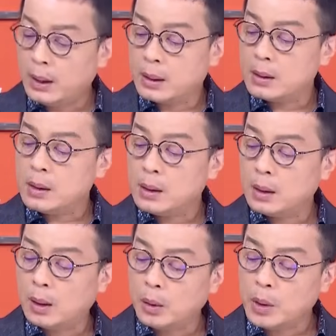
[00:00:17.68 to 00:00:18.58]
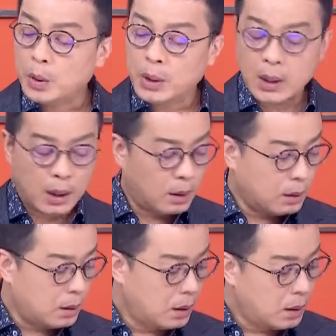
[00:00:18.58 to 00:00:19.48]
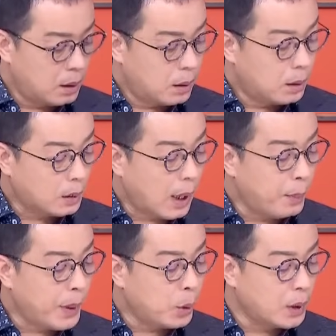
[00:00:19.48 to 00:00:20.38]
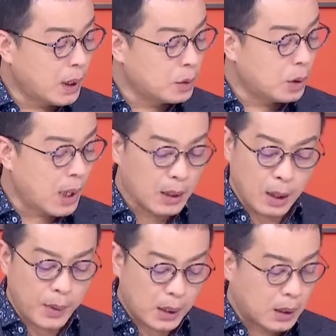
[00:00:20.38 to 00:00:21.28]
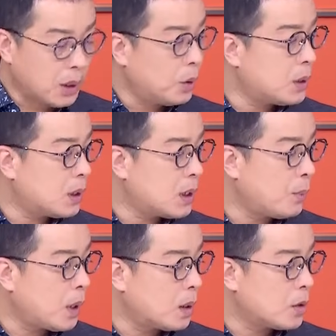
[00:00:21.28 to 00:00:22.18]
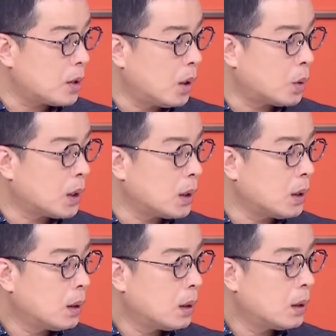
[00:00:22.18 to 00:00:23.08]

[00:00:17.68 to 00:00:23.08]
哎，可是侯友谊哈，他被问到说啊，你要不要跟柯文哲见面的时候呢，